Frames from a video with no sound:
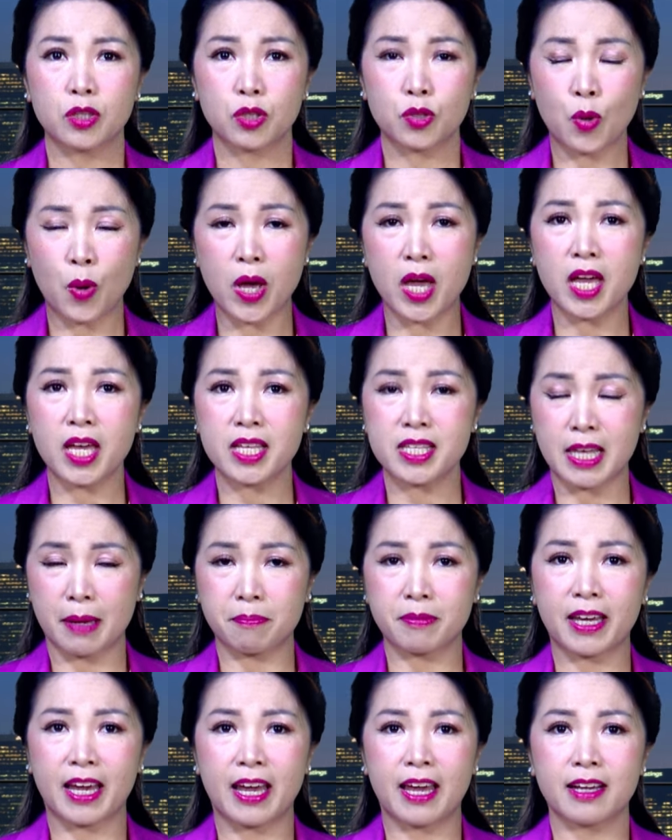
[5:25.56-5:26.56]
thuế
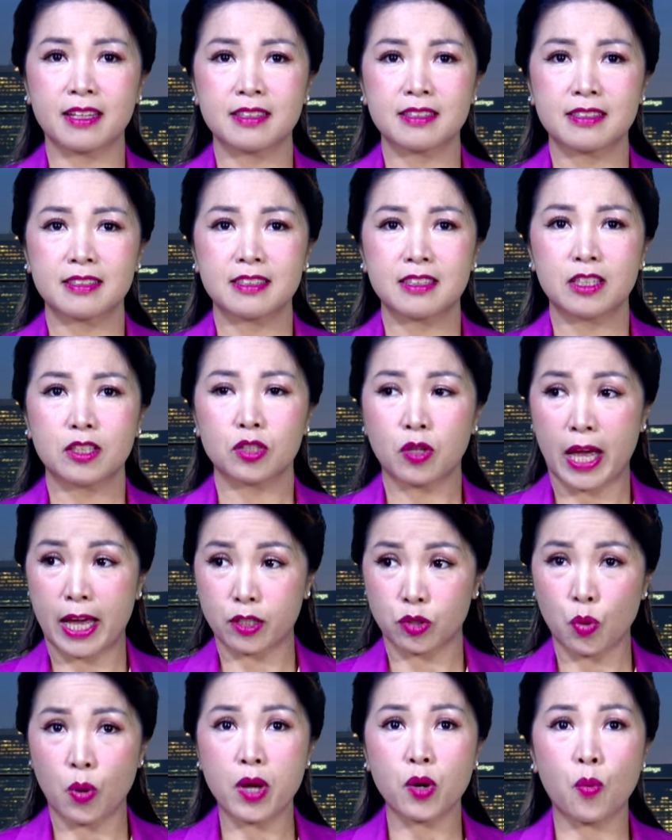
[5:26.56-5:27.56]
nhập cảng,
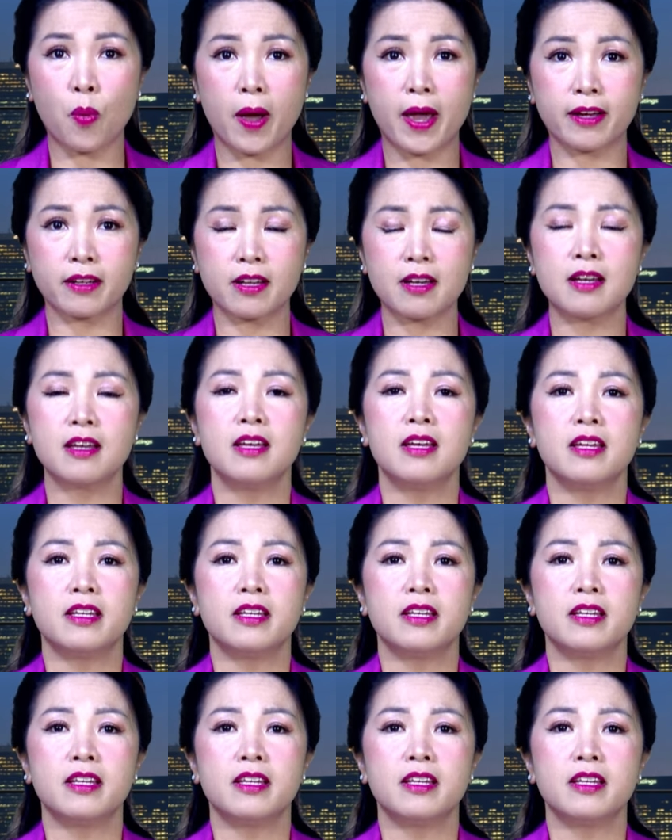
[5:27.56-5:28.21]
hoàn thuế quan đó,